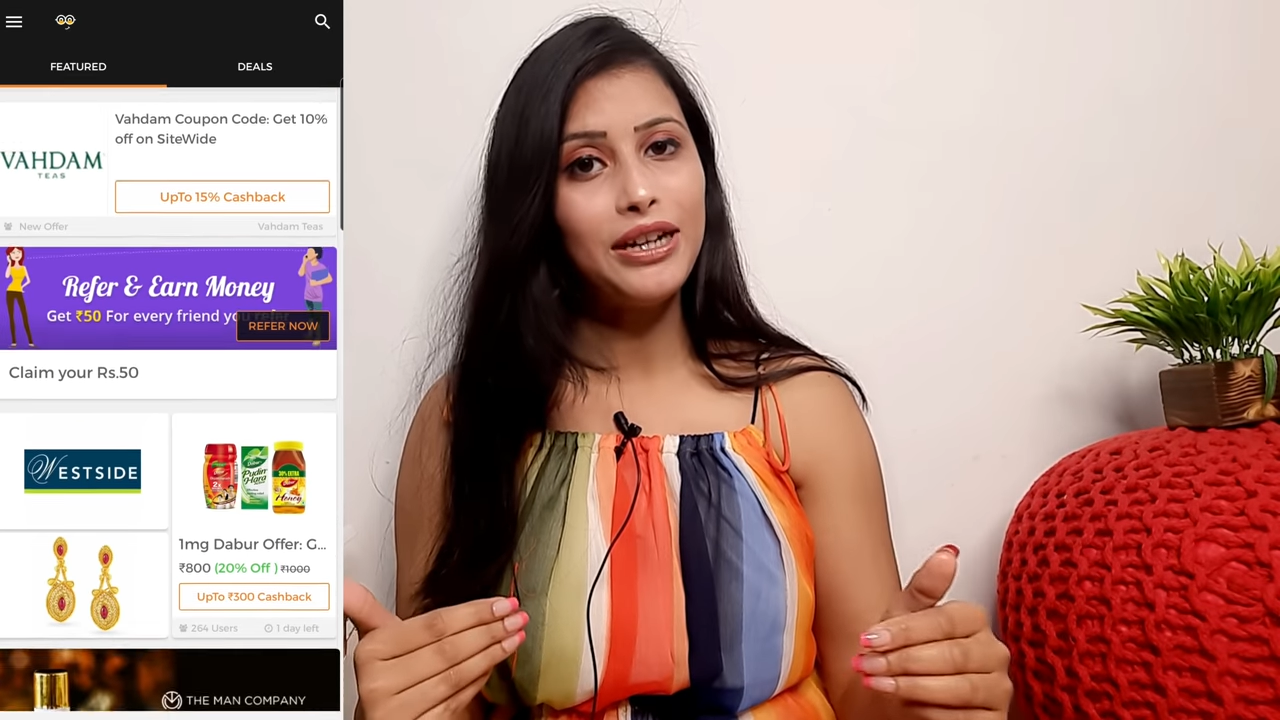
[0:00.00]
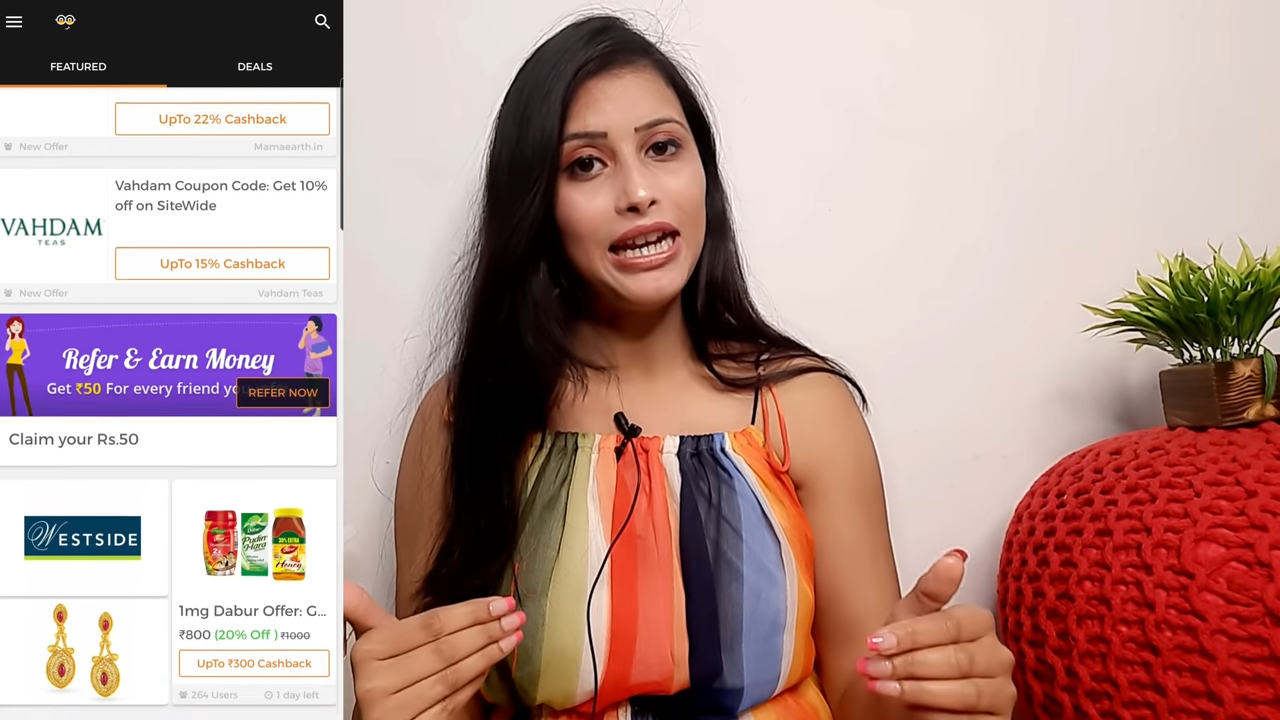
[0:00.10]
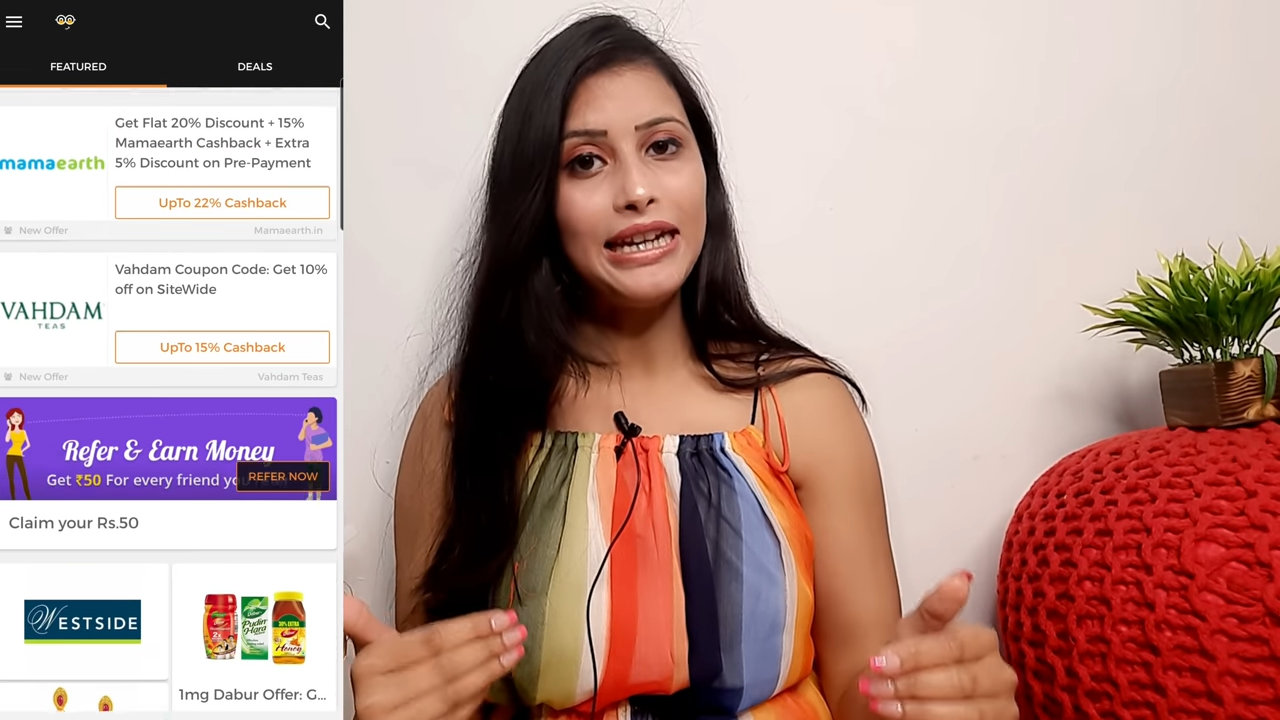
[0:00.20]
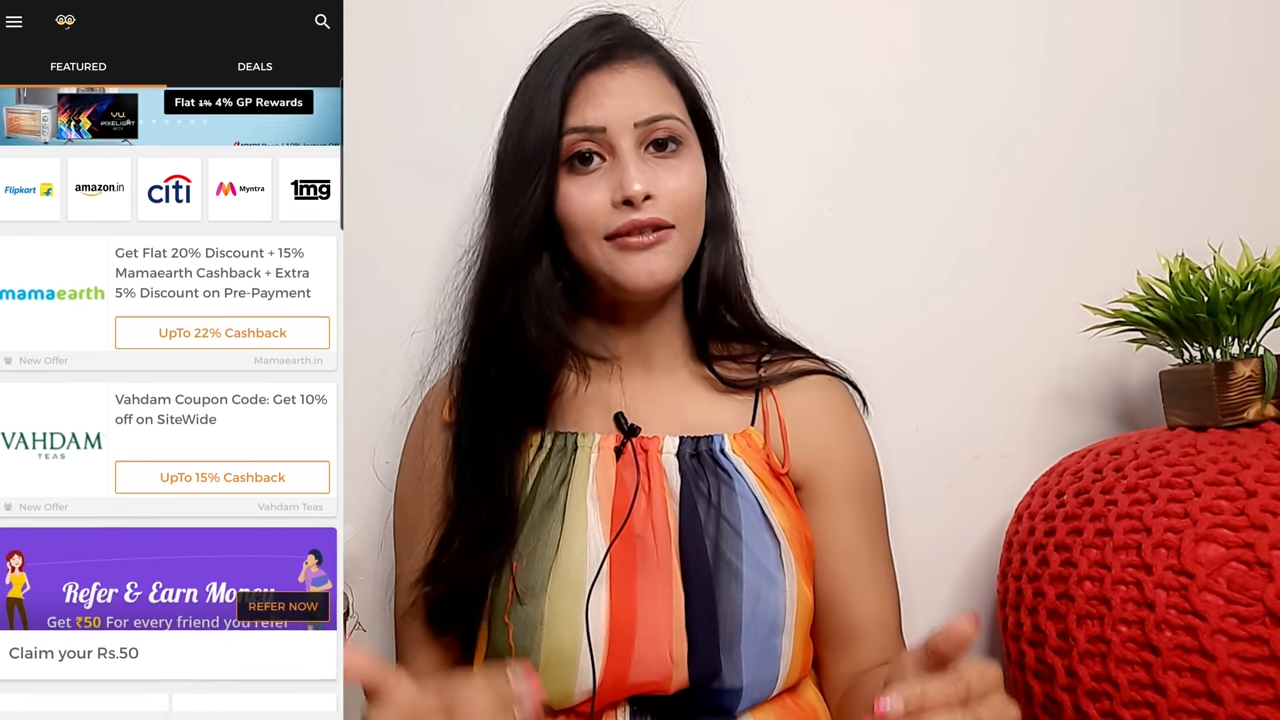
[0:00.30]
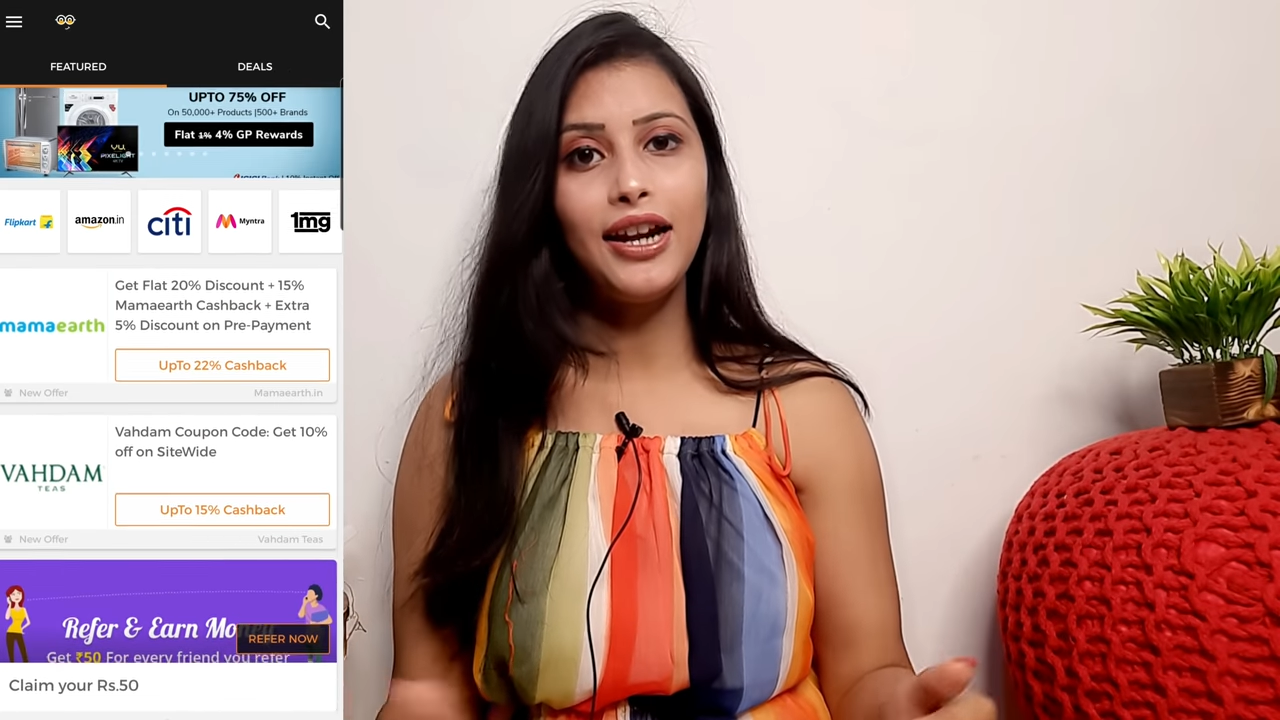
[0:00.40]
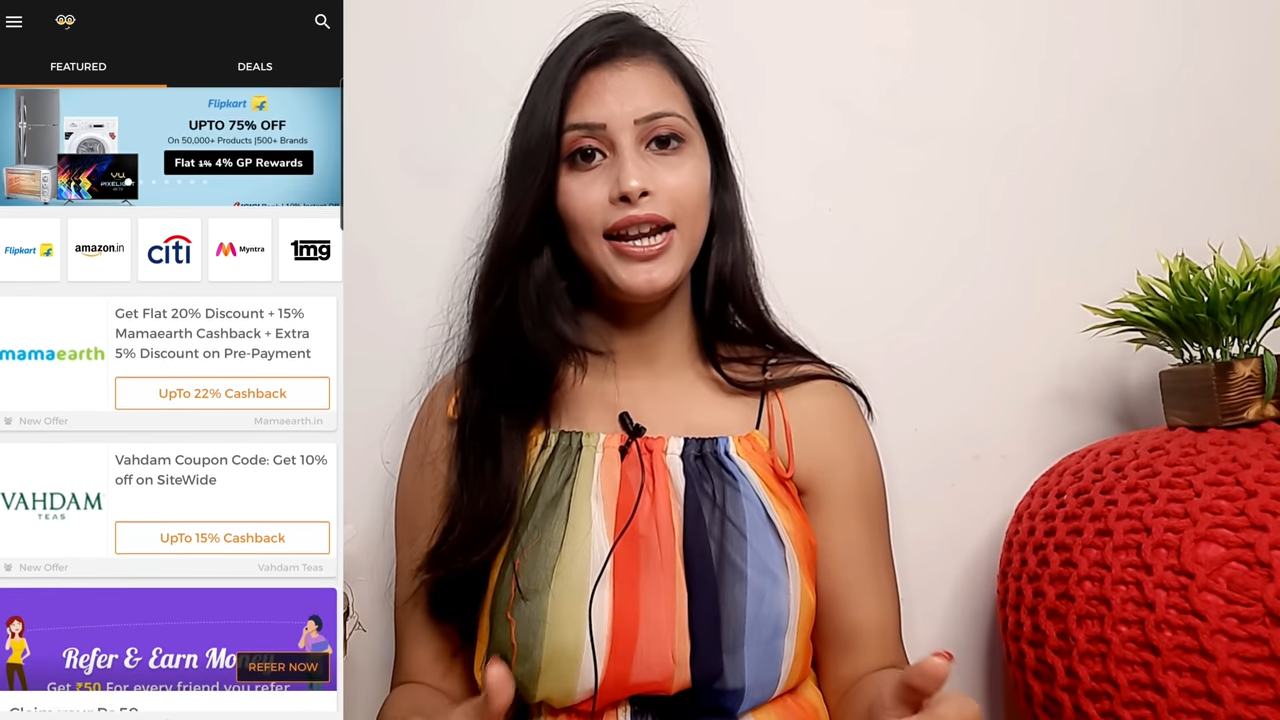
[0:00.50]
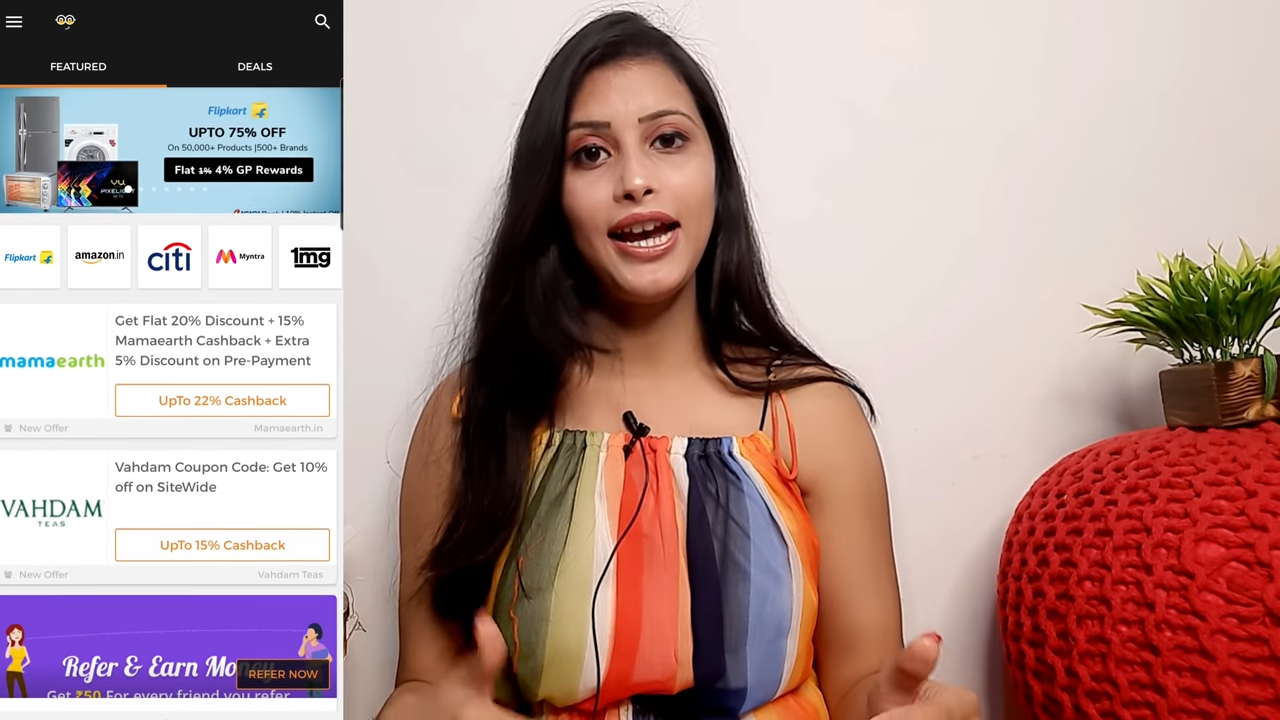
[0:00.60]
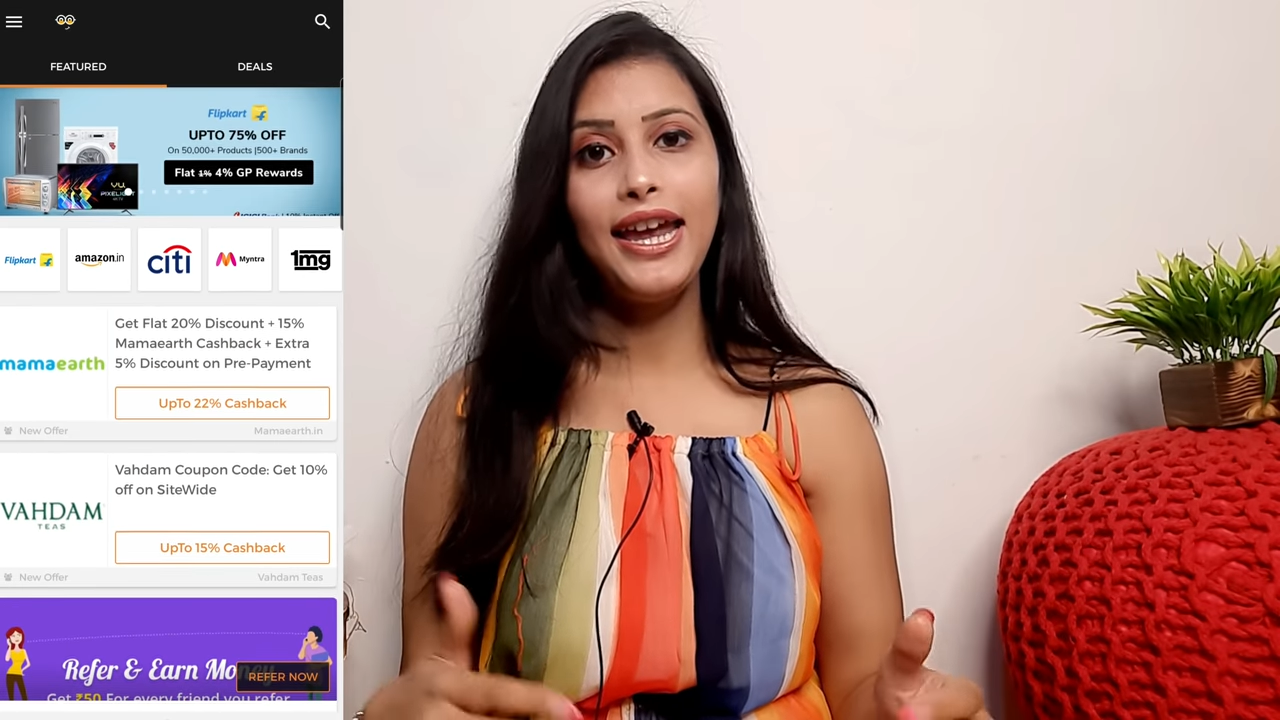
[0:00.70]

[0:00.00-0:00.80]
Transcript: क्लिक करना